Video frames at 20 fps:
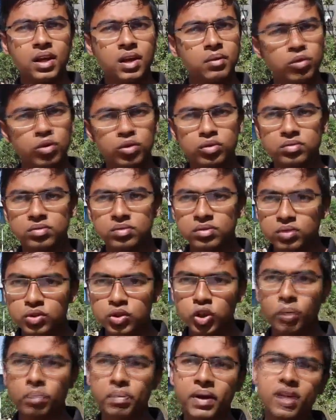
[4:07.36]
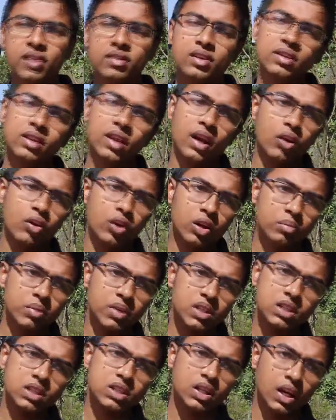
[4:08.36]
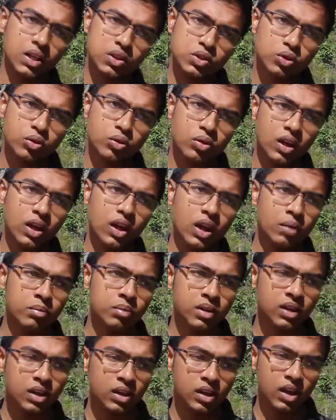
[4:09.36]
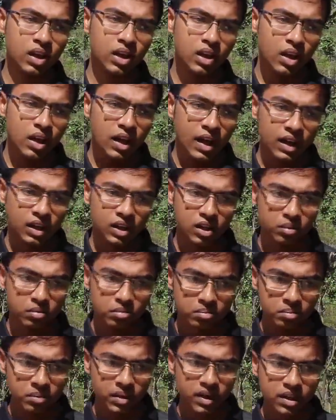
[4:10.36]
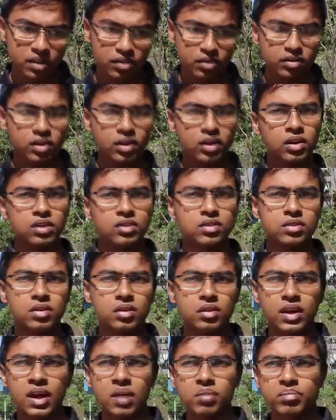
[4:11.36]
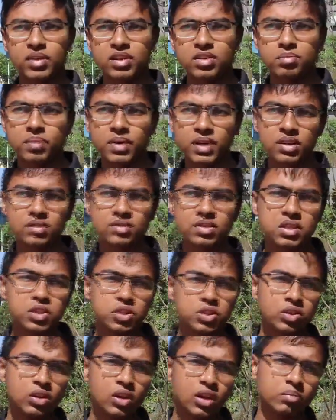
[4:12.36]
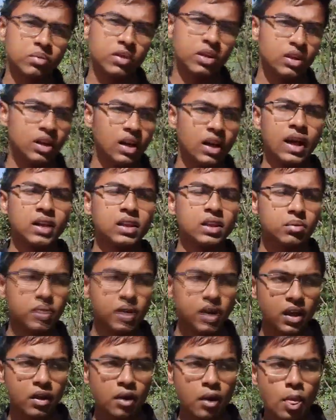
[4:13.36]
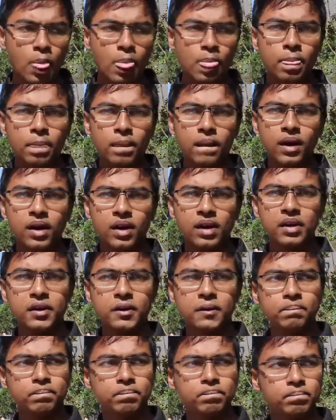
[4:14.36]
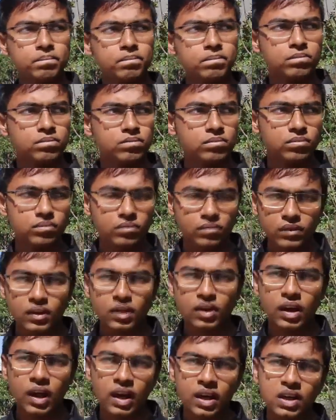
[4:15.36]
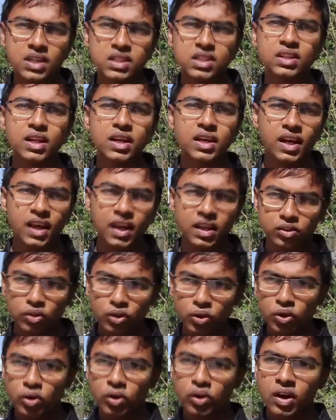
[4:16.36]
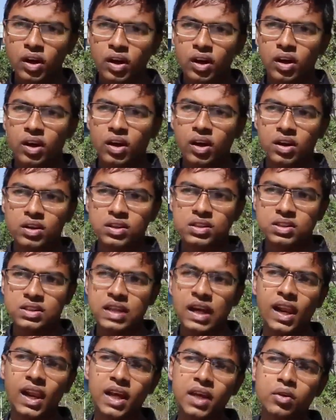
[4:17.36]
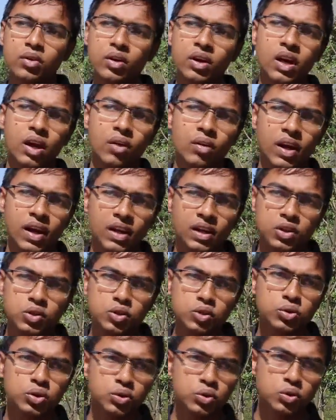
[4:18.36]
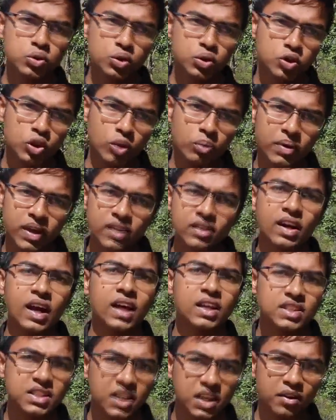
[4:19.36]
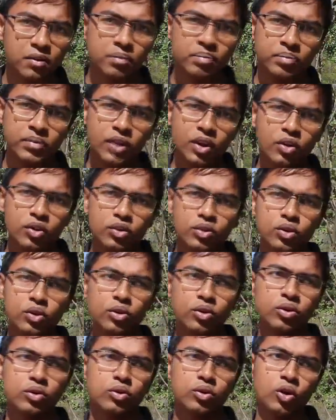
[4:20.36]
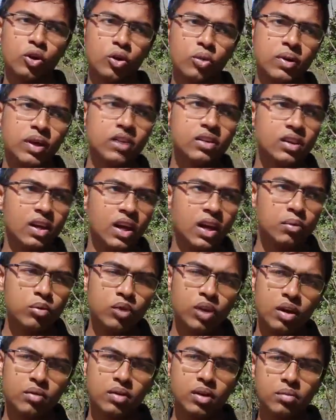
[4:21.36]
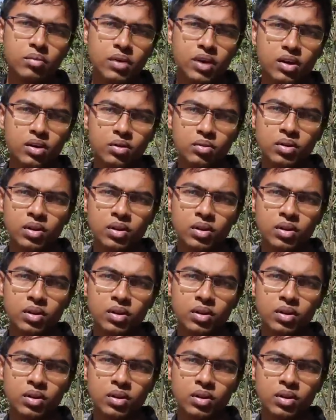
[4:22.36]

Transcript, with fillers: এবং সব ক্ষেত্রে তারা অনেক বেশি সাহায্য করে আপনাদেরকে একটা বেটার ক্যাম্পাস বেটার সিচুয়েশন আপনাদেরকে রাখতে পারে আর আর নিজেদেরকে তো ঝালাই করে নেওয়ার একটা সুযোগ সুযোগ সব ক্ষেত্রে আছেই তো ধন্যবাদ এই বলে আমি আমার